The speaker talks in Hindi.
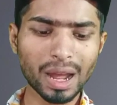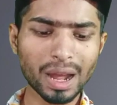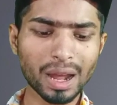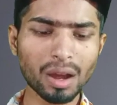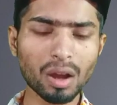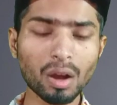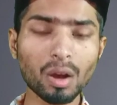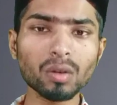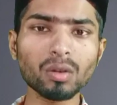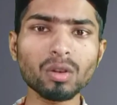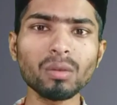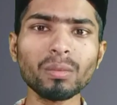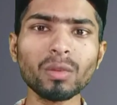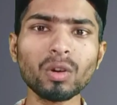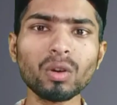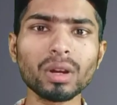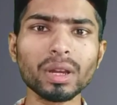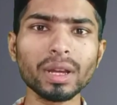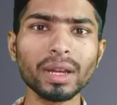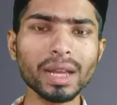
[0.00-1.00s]
है ऑटो
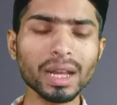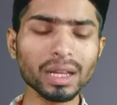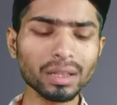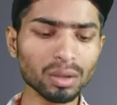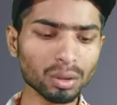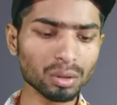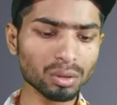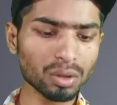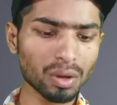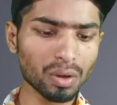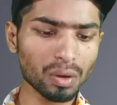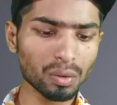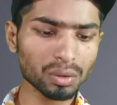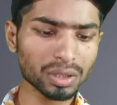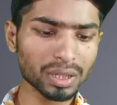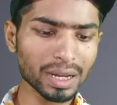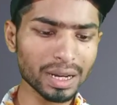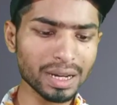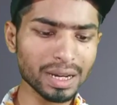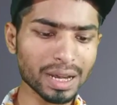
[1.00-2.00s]
मोड ये दोस्तों
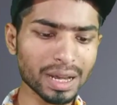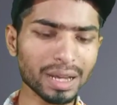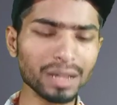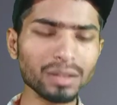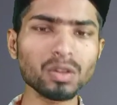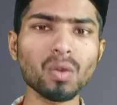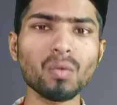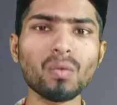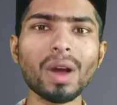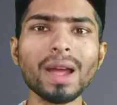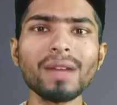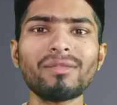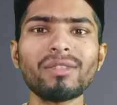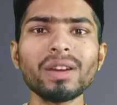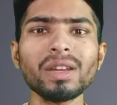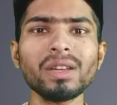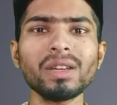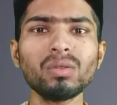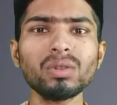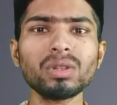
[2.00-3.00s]
उसके लिए है जो
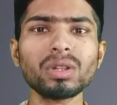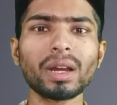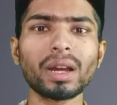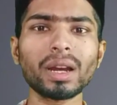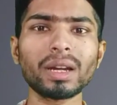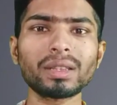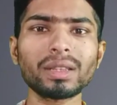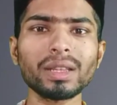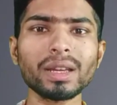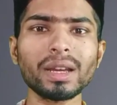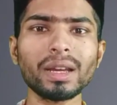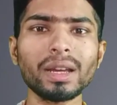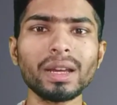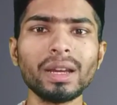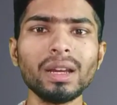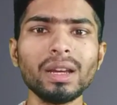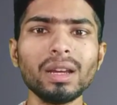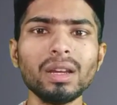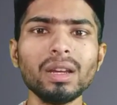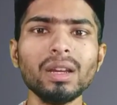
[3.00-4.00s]
वाईफाई यूज करते हैं
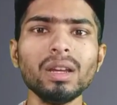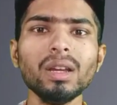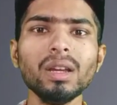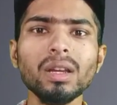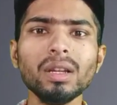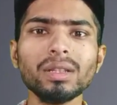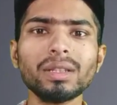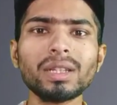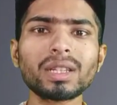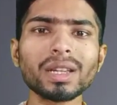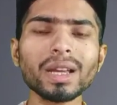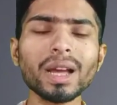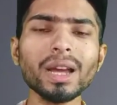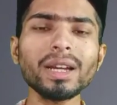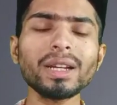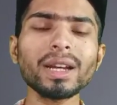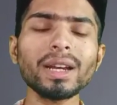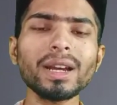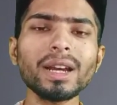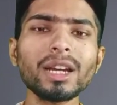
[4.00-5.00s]
जिसका
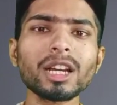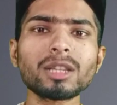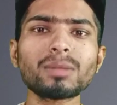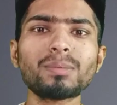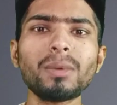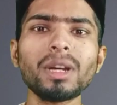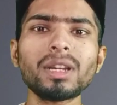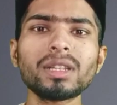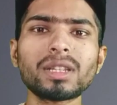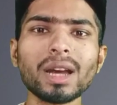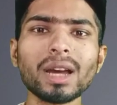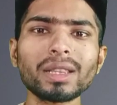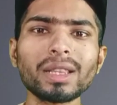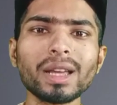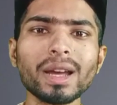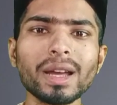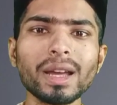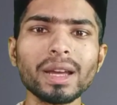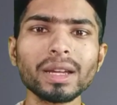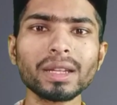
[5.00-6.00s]
इंटरनेट स्पीड ज़्यादा
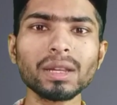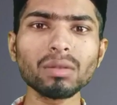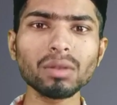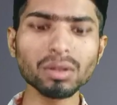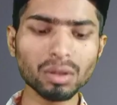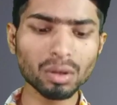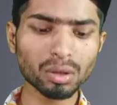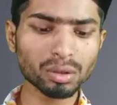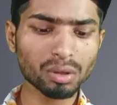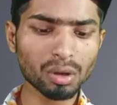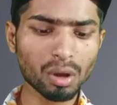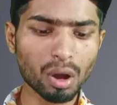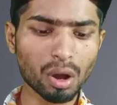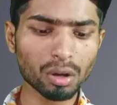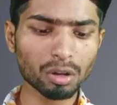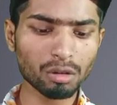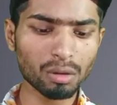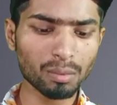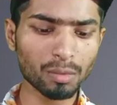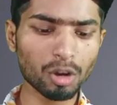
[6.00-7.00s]
है क्योंकि दोस्तों
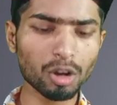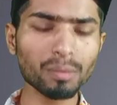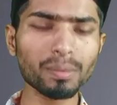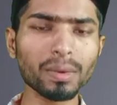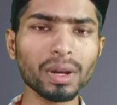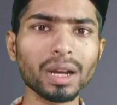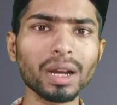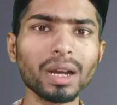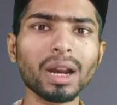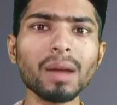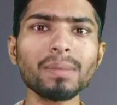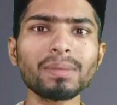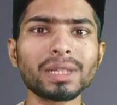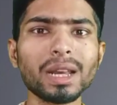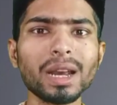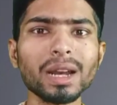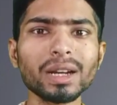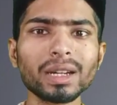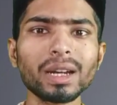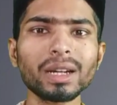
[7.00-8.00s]
ऑटो मोड पर अगर आप
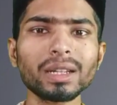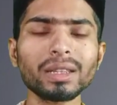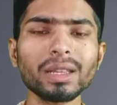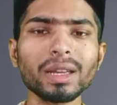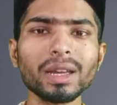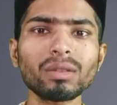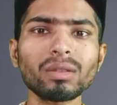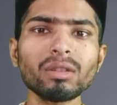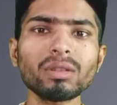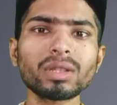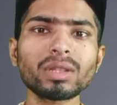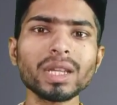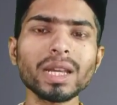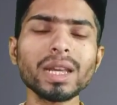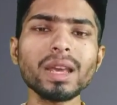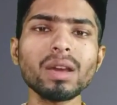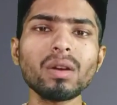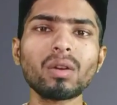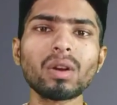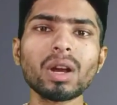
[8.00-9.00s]
सेलेक्ट करते हैं तो इससे
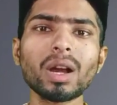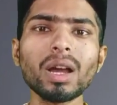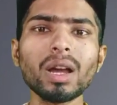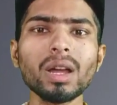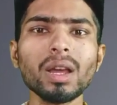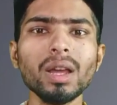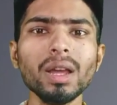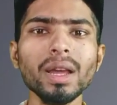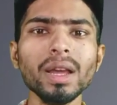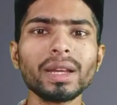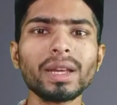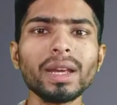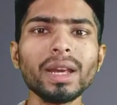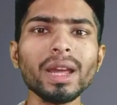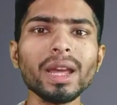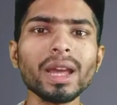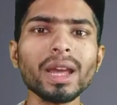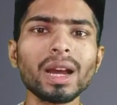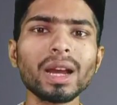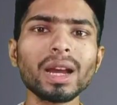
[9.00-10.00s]
ये होगा
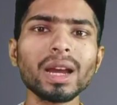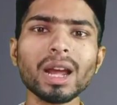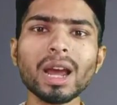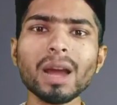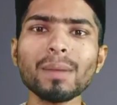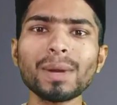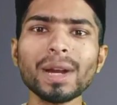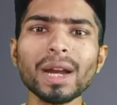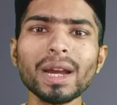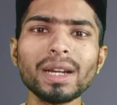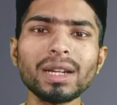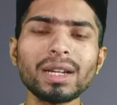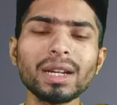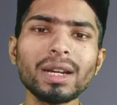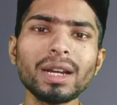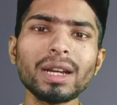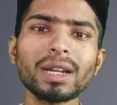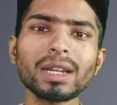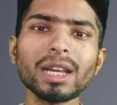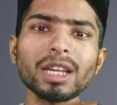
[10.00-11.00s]
कि अगर आपका
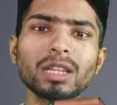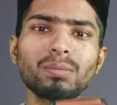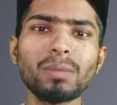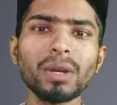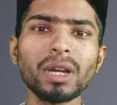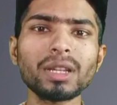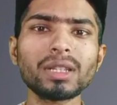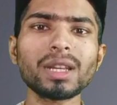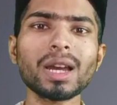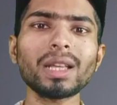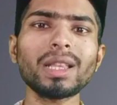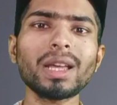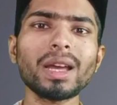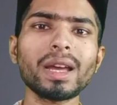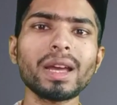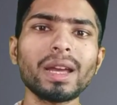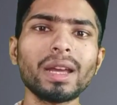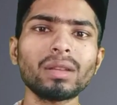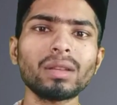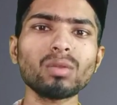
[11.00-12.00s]
इंटरनेट की स्पीड ज़्यादा
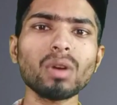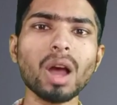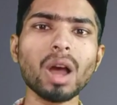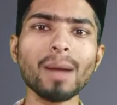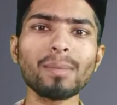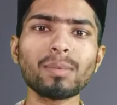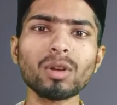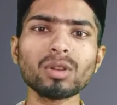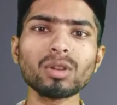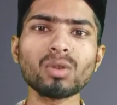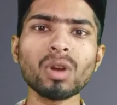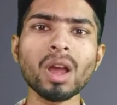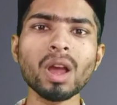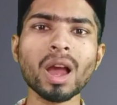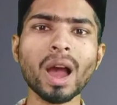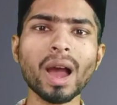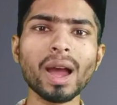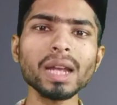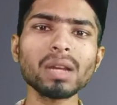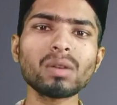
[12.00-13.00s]
है तो आपको जो है
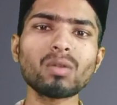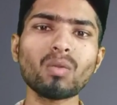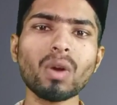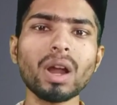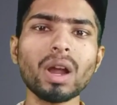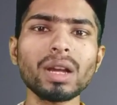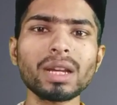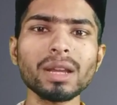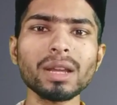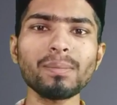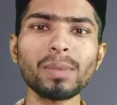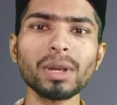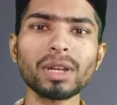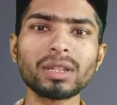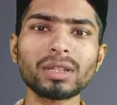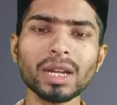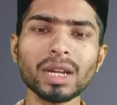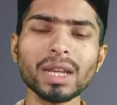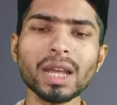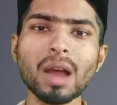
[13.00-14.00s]
हाई क्वालिटी
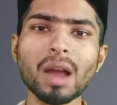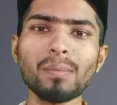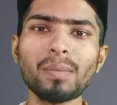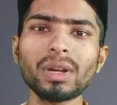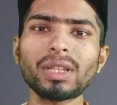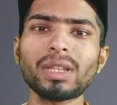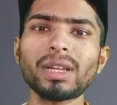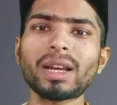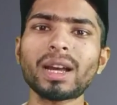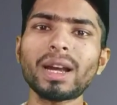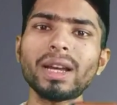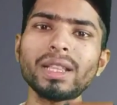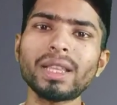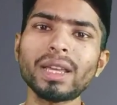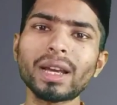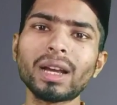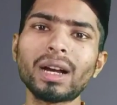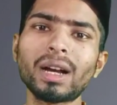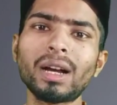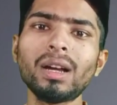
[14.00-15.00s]
पिक्चर यहाँ पर दिखाई
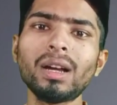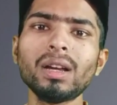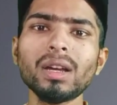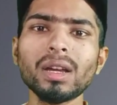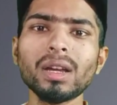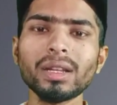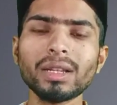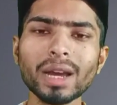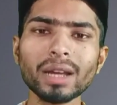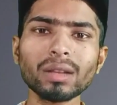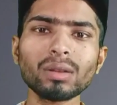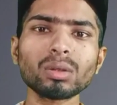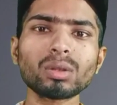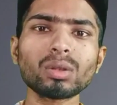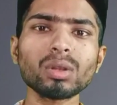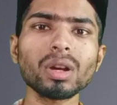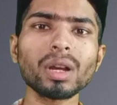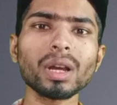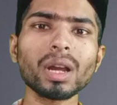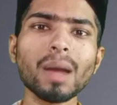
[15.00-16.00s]
देगा या
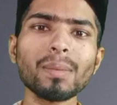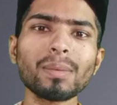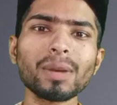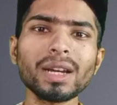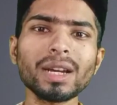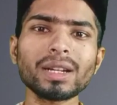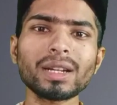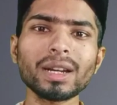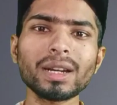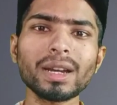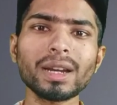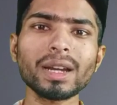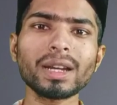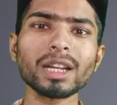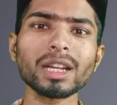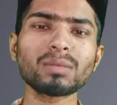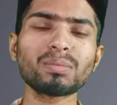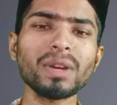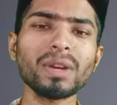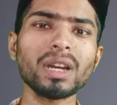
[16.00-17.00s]
दोस्तों अगर आपका इंटरनेट
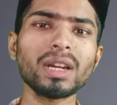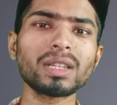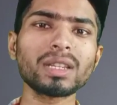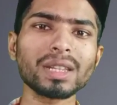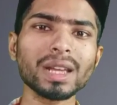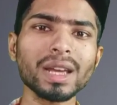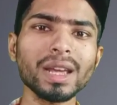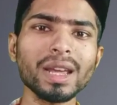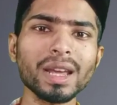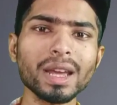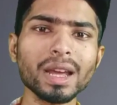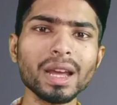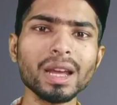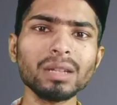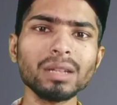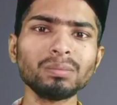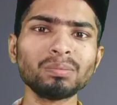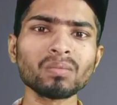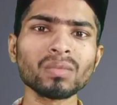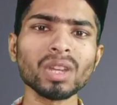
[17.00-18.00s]
स्पीड सही है
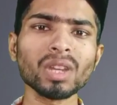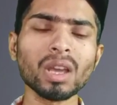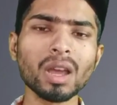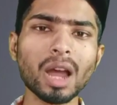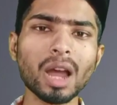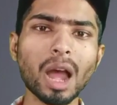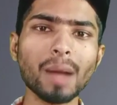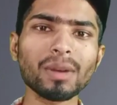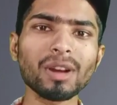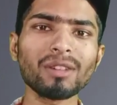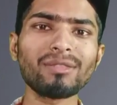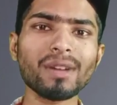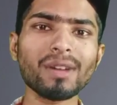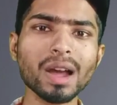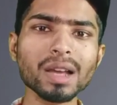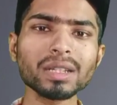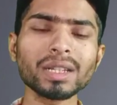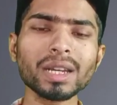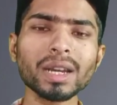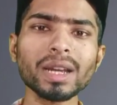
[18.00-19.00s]
आपका
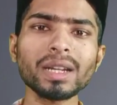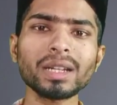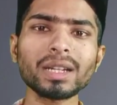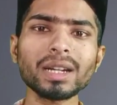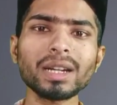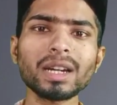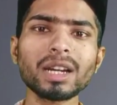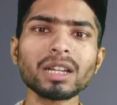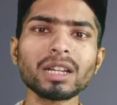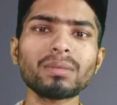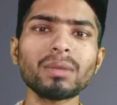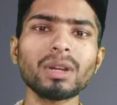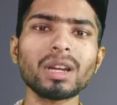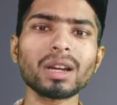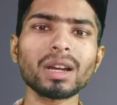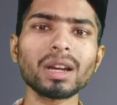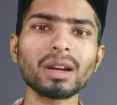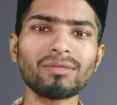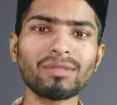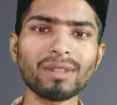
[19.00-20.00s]
फास्ट है इंटरनेट स्पीड
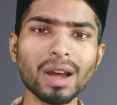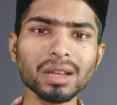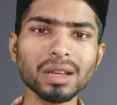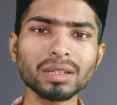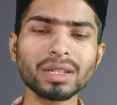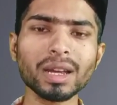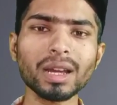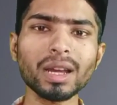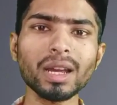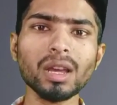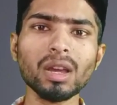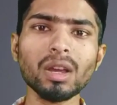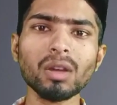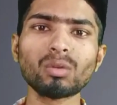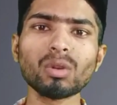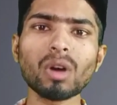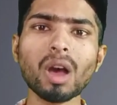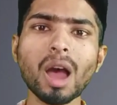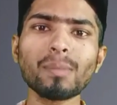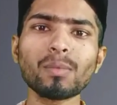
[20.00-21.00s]
अगर फास्ट है
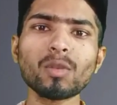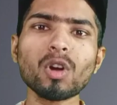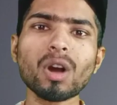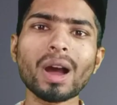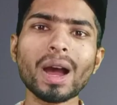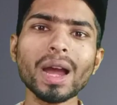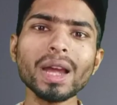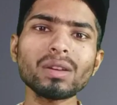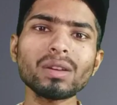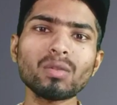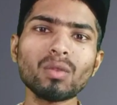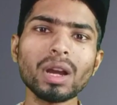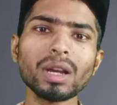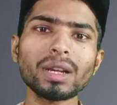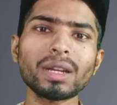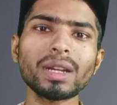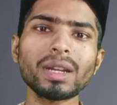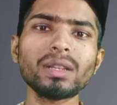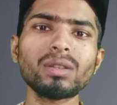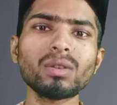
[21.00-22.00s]
तो आपको हाई
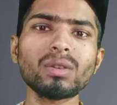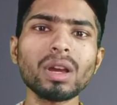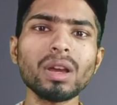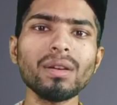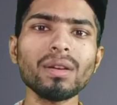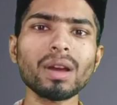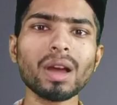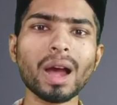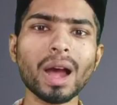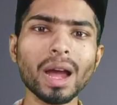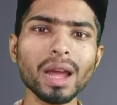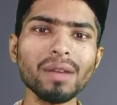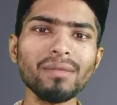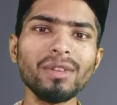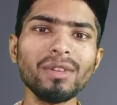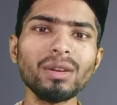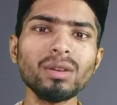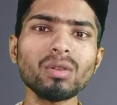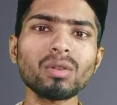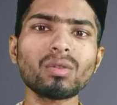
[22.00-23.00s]
क्वालिटी जो है हाई
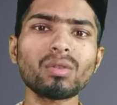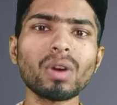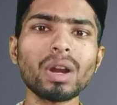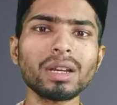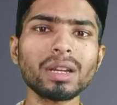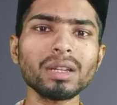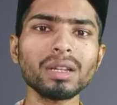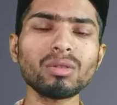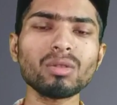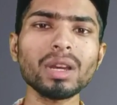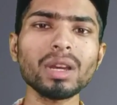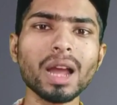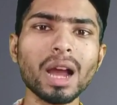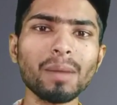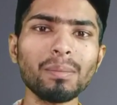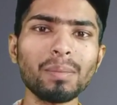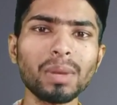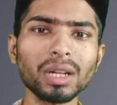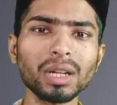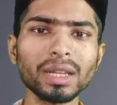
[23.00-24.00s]
वीडियो क्वालिटी जो है
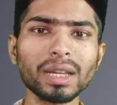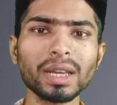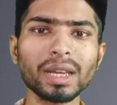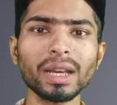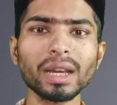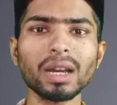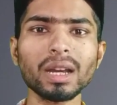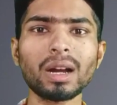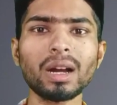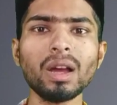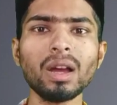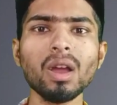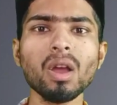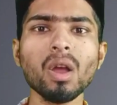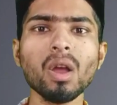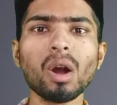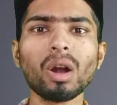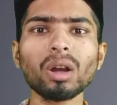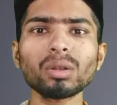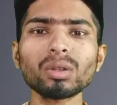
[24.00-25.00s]
यहाँ पर दिखेगा
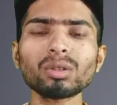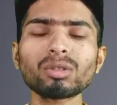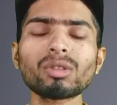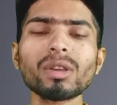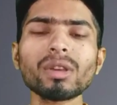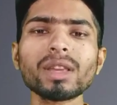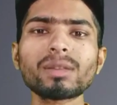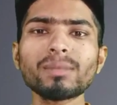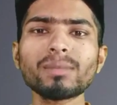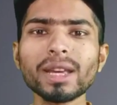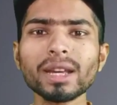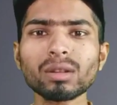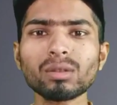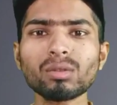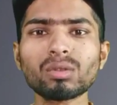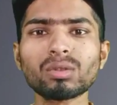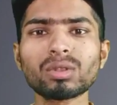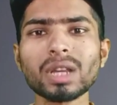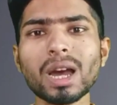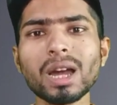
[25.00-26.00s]
और दोस्तों इसमें एक
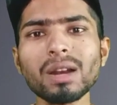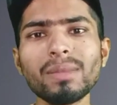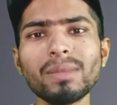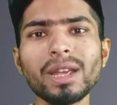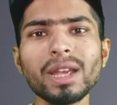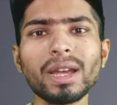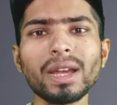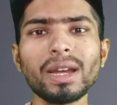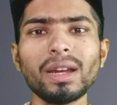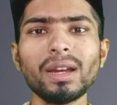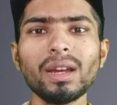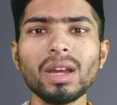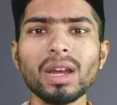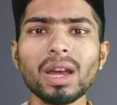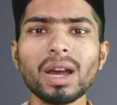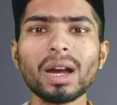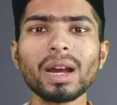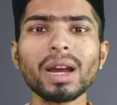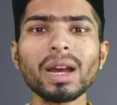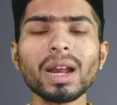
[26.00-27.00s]
नुकसान भी है
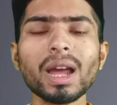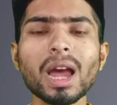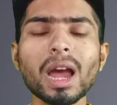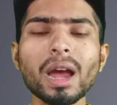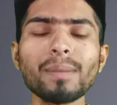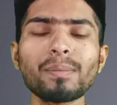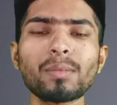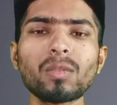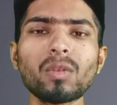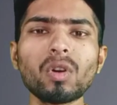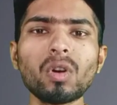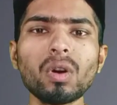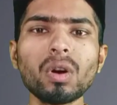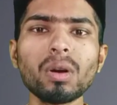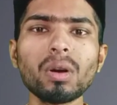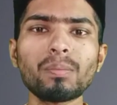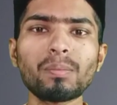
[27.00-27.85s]
अगर आपको